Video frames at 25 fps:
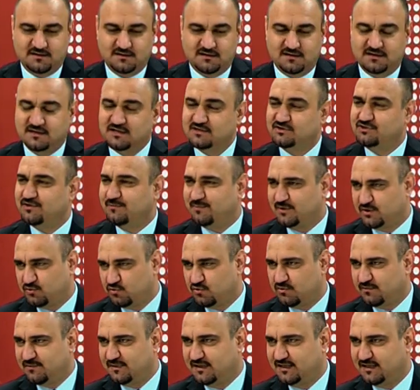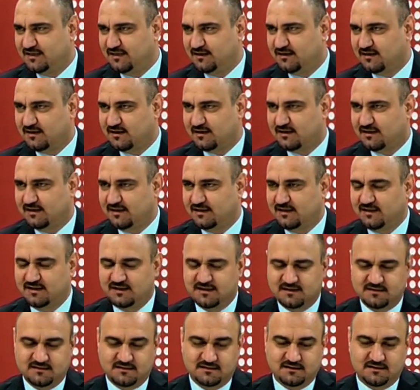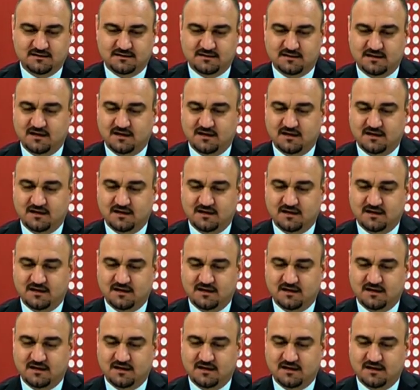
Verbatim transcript: أن جبهة تركمان العراقية آه،